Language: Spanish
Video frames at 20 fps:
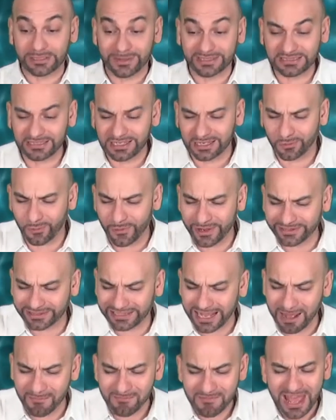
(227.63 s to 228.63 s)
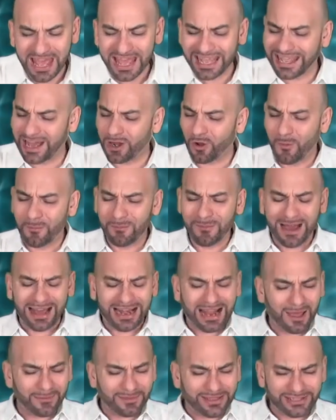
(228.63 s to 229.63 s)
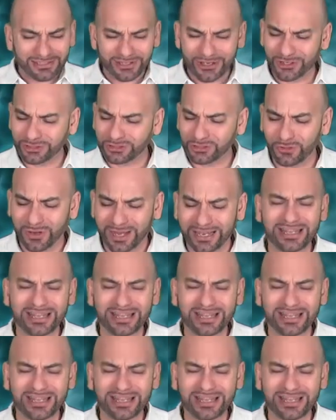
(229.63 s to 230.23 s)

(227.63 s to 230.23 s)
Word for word: Te vas a dar cuenta que algo maravilloso,